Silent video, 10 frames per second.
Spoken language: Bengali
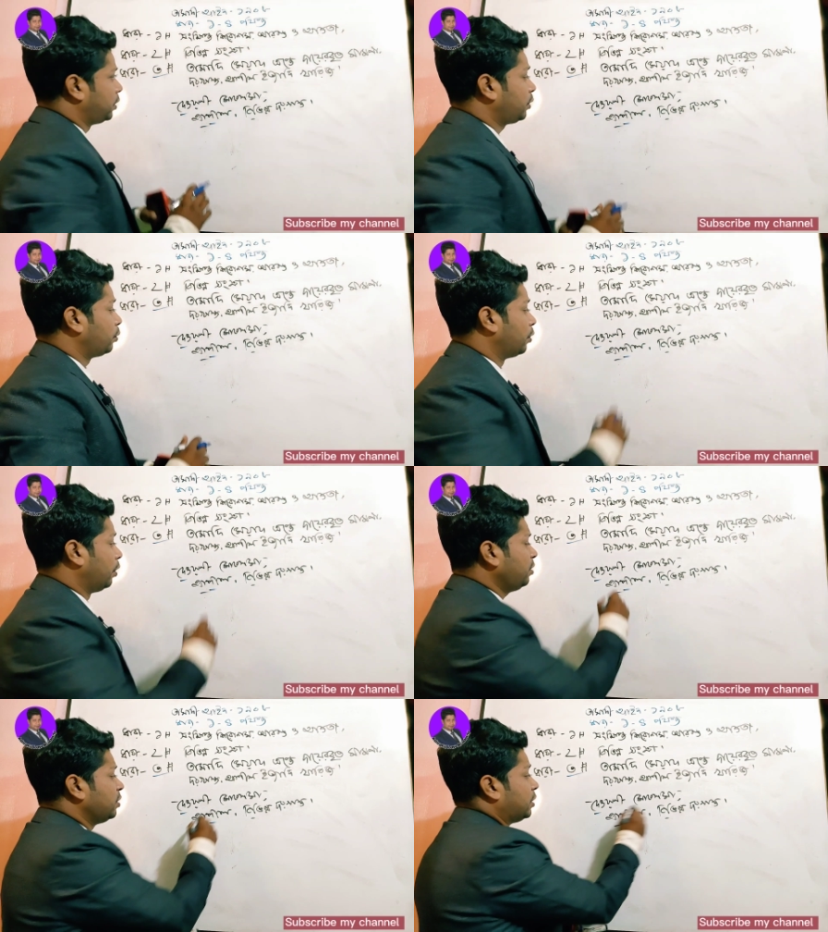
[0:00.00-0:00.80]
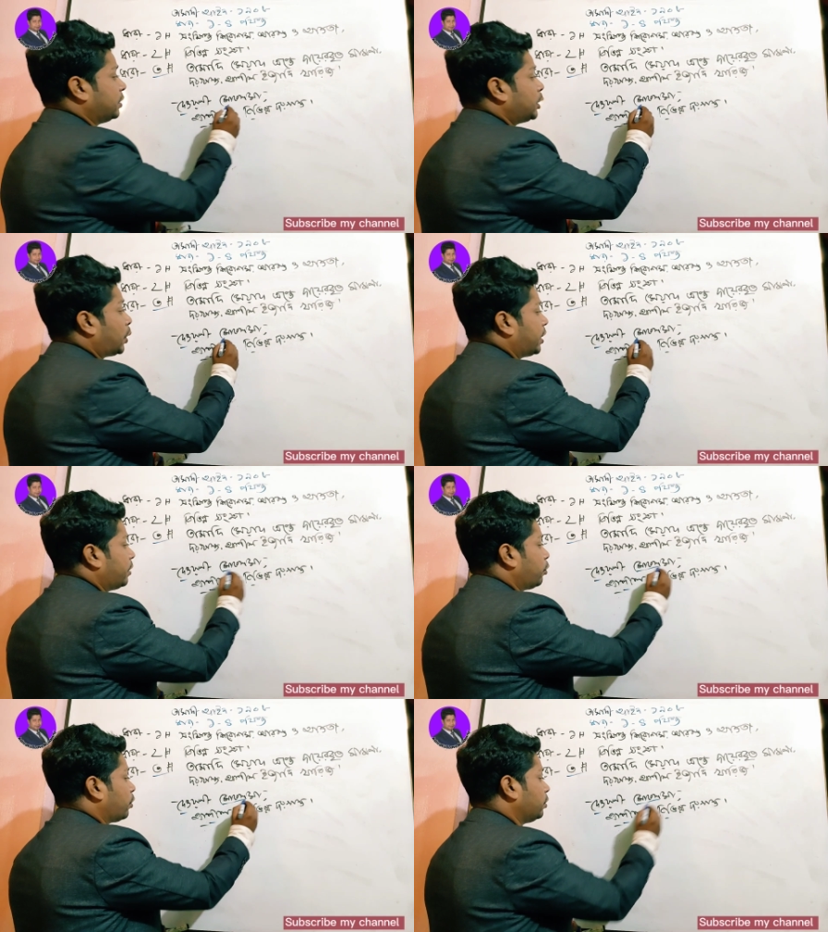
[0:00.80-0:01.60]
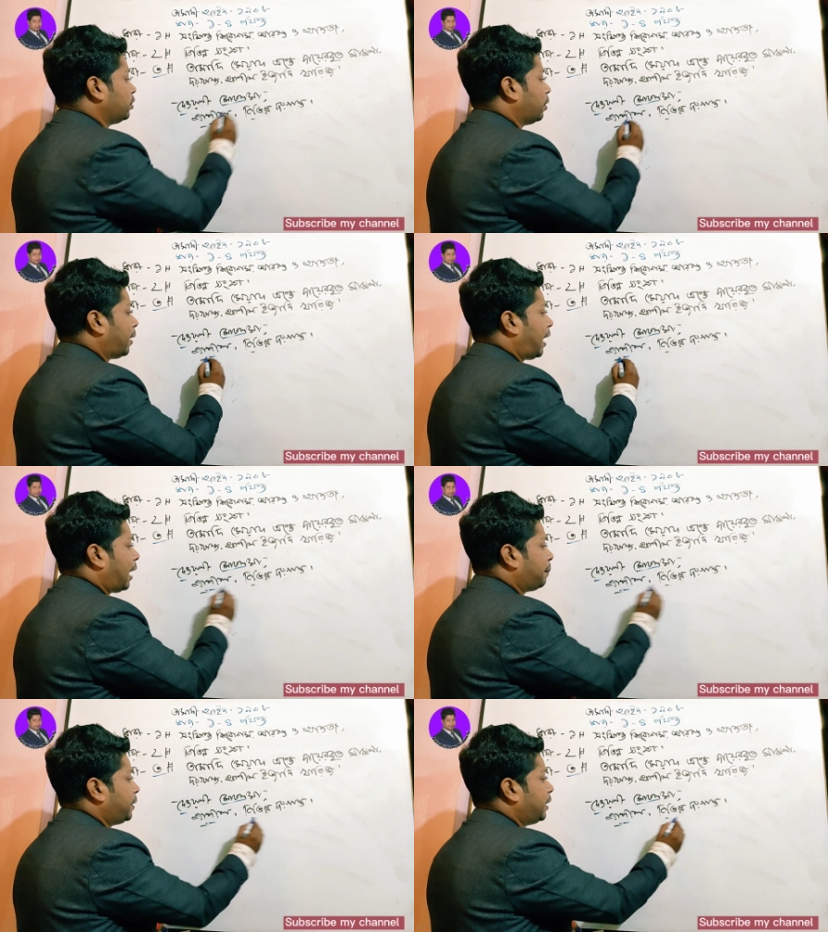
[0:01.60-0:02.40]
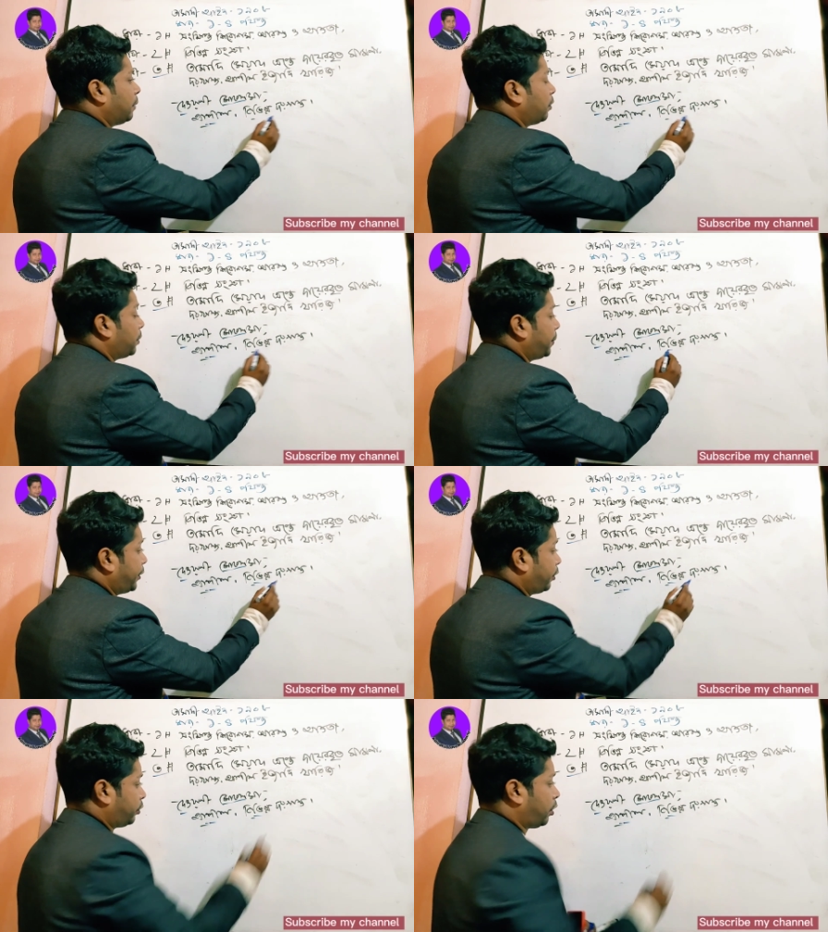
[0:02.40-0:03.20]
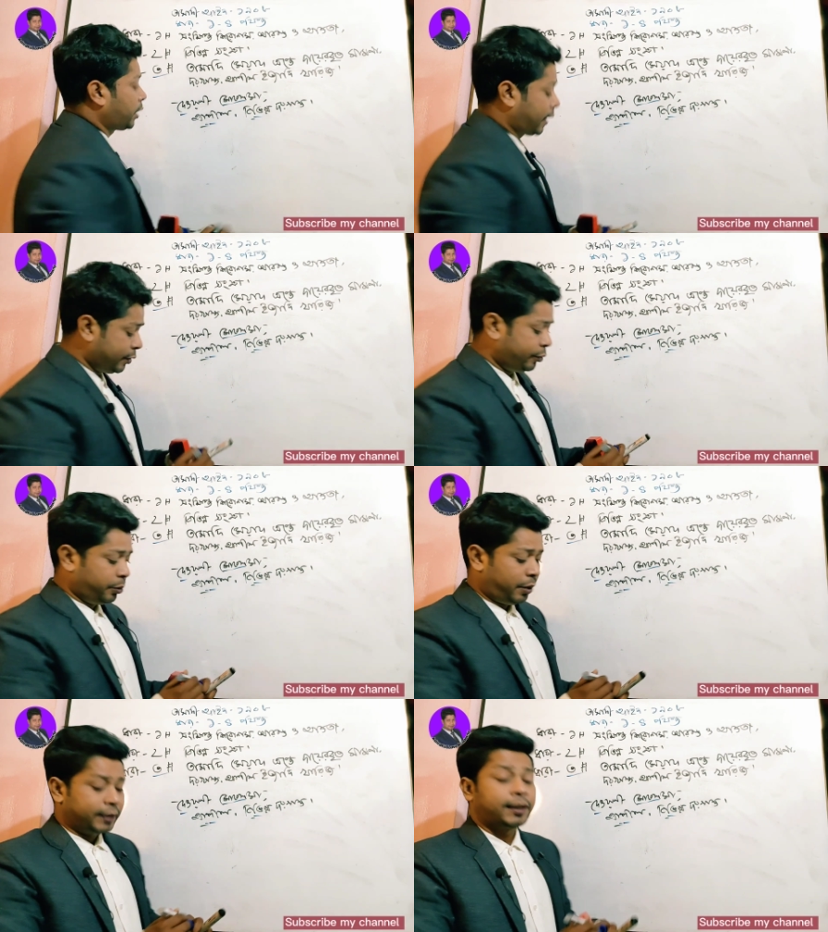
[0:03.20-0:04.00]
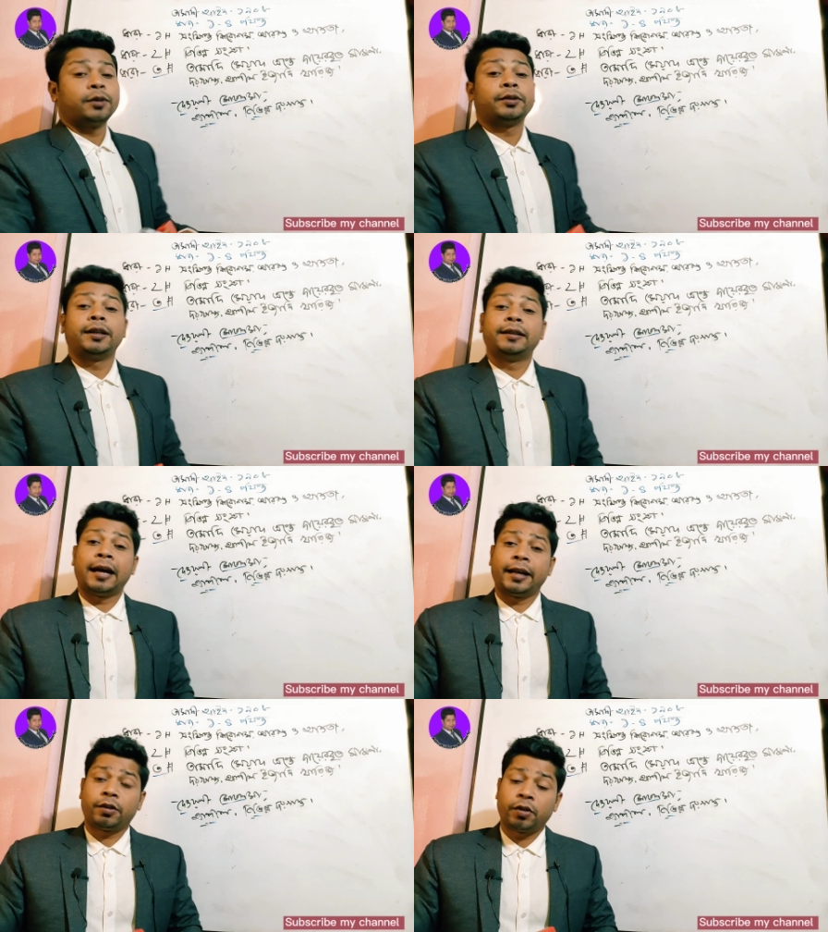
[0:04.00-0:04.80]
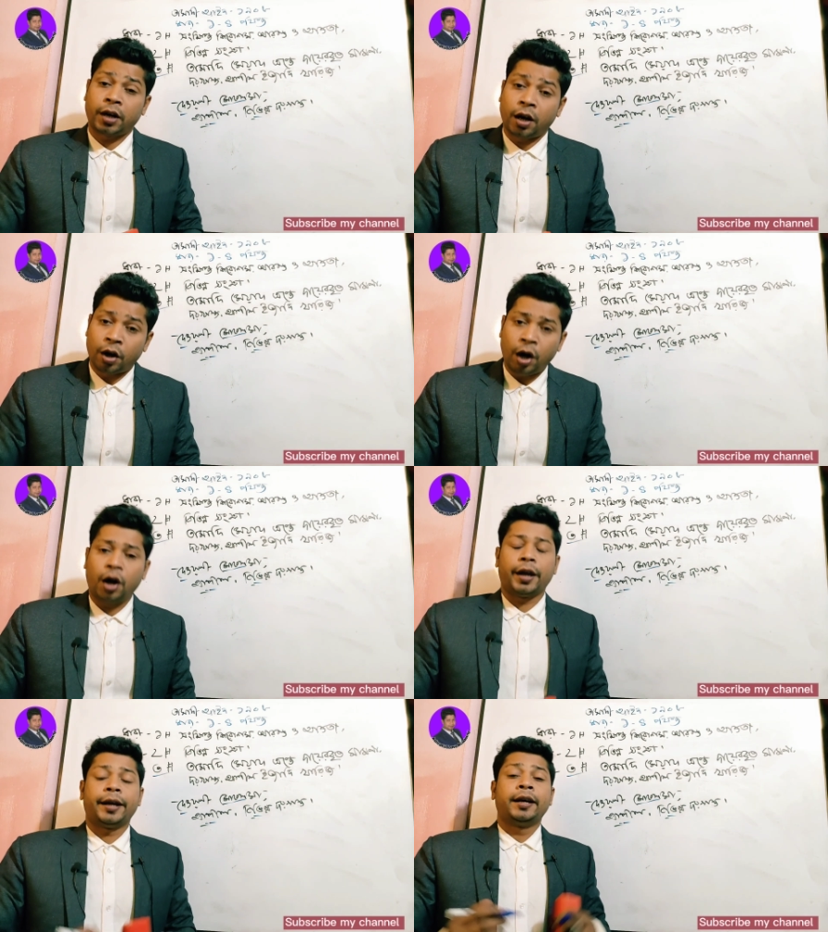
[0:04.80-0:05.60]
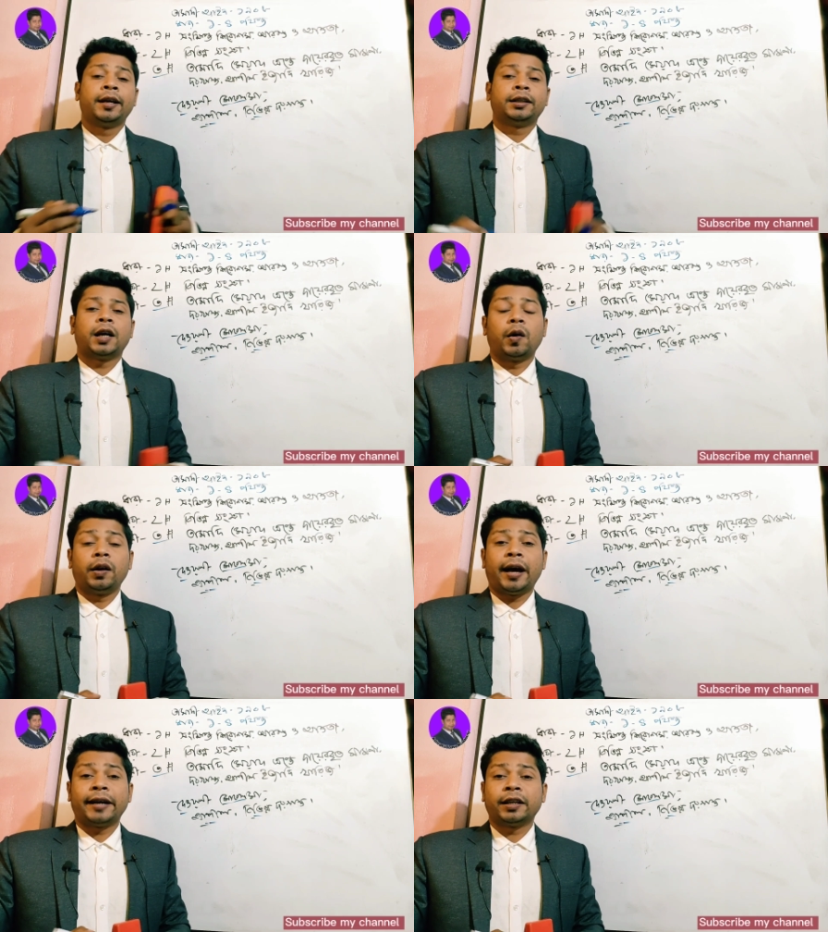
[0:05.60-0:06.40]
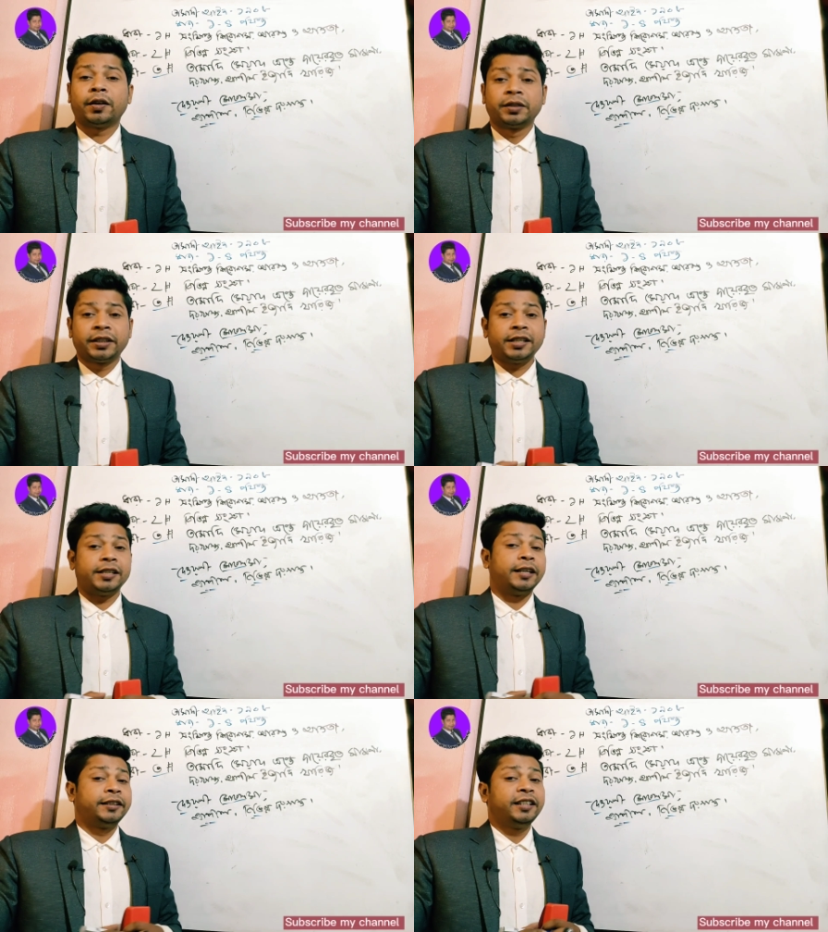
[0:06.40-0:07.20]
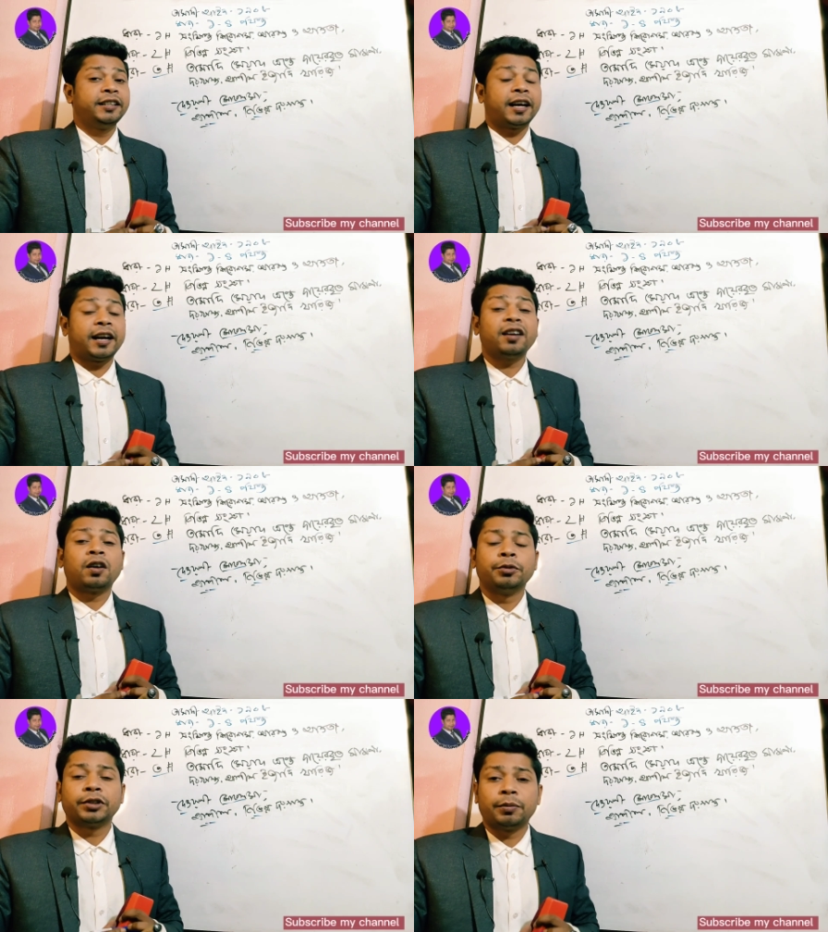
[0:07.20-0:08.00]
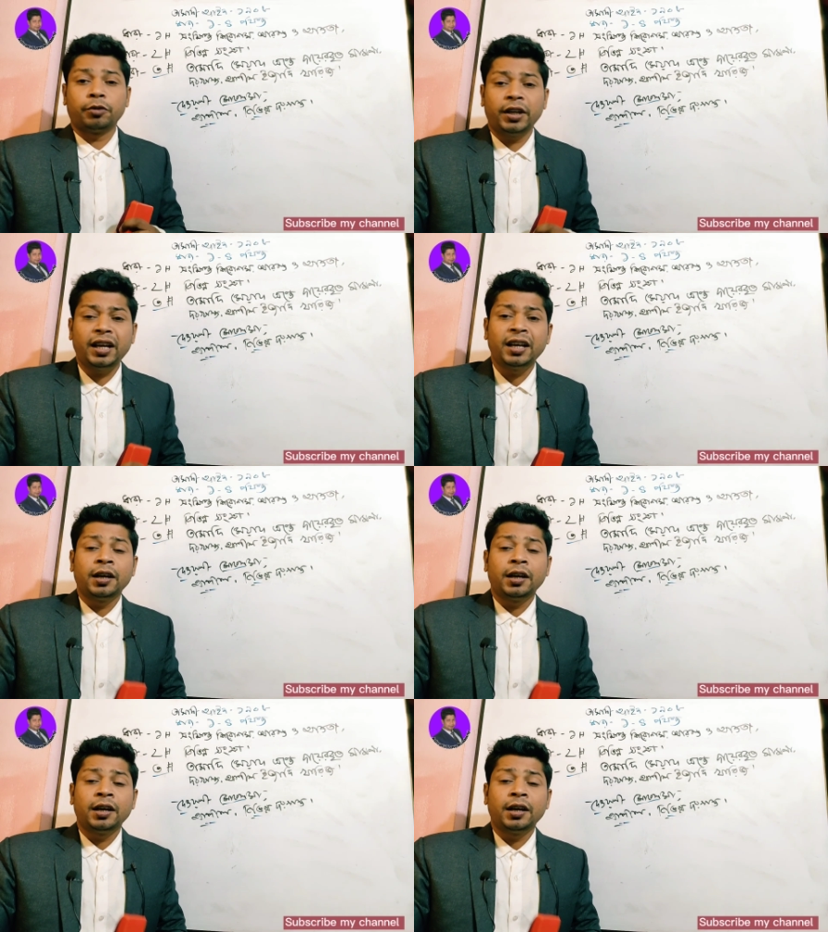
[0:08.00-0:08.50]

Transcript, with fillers: যদি কোনো দেওয়ানি মোকদ্দমা আপিল এবং বিভিন্ন দরখাস্ত আদালতে দায়ের করা হয় তাহলে আদালত কি এই তিন ধারার ক্ষমতা বলে